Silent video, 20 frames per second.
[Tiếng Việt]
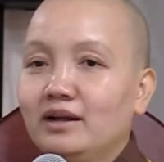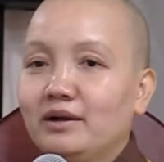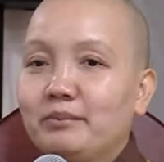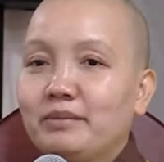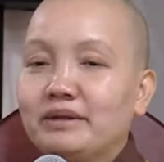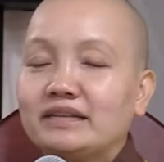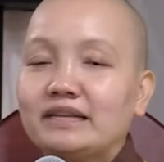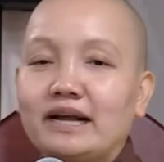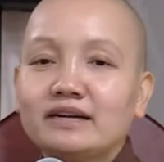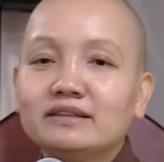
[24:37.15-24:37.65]

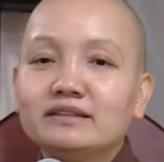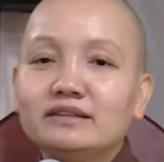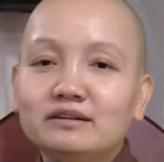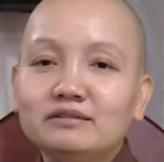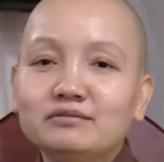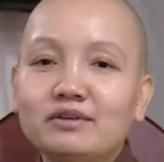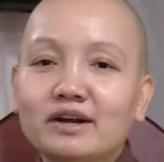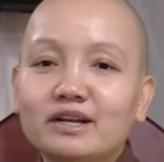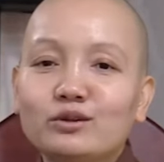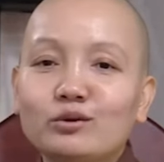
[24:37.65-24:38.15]
Mà chẳng
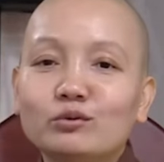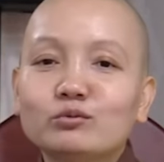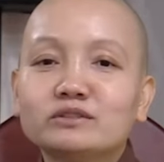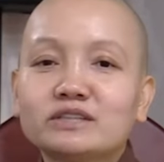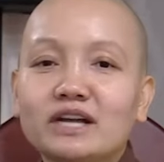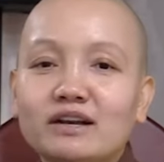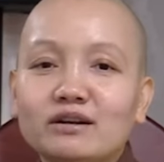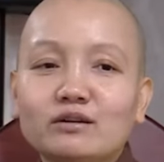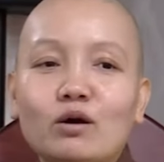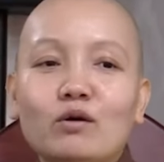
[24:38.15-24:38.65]
những vậy, chúng
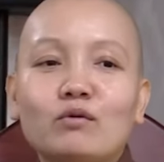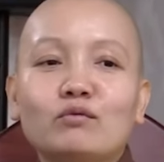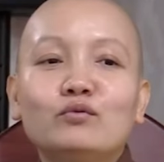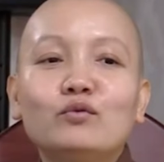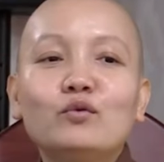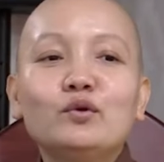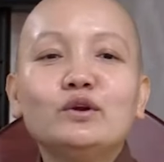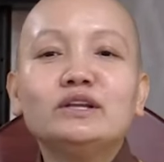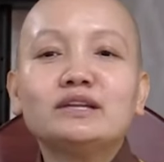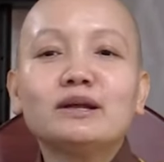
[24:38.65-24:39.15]
sanh còn
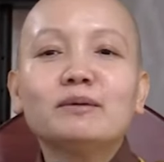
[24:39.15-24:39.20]
vui